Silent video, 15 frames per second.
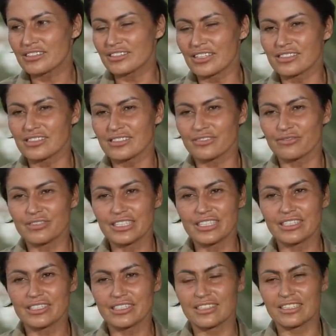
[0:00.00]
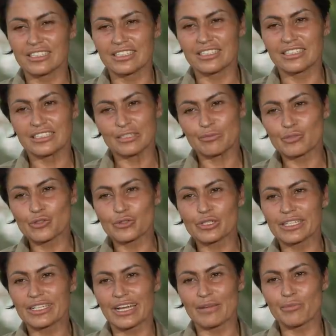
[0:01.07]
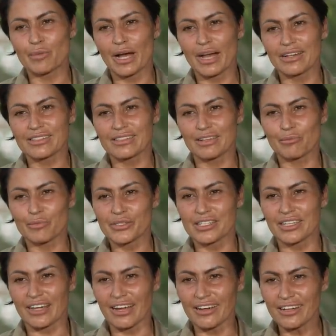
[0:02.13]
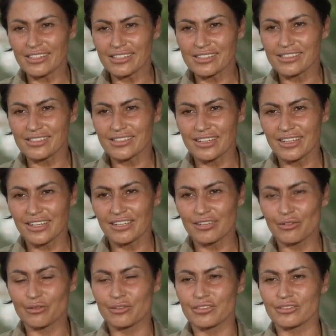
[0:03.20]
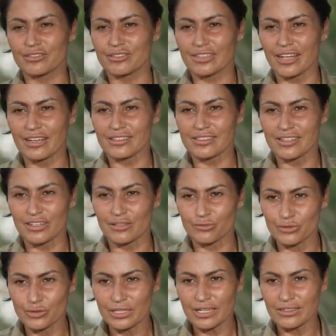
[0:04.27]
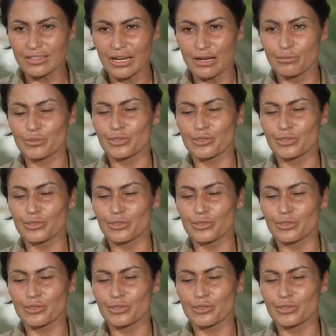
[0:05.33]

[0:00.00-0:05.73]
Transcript: dass wir in dem Dschungelcamp alles ein bisschen anders sehen und uns alle sehr gewundert haben.